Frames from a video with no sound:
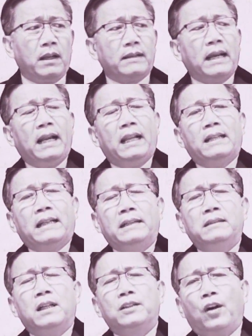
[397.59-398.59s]
Đây là hình
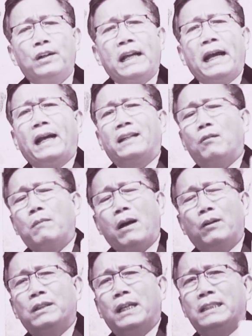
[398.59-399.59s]
ảnh rất rõ ràng, đồng
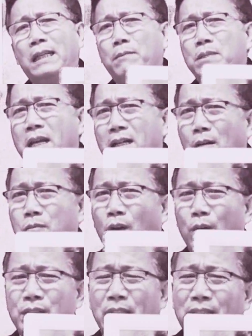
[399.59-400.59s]
bào có thể xem xét học
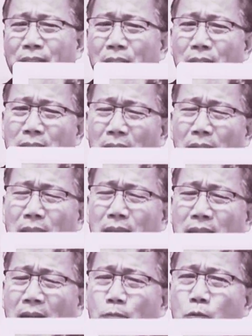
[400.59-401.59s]
hỏi chi tiết trên
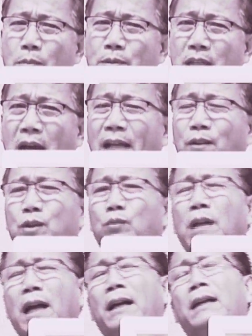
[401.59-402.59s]
trang website của chúng
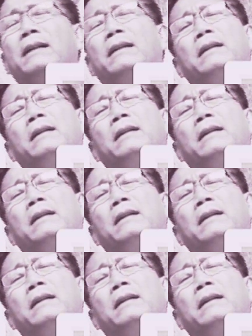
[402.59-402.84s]
ta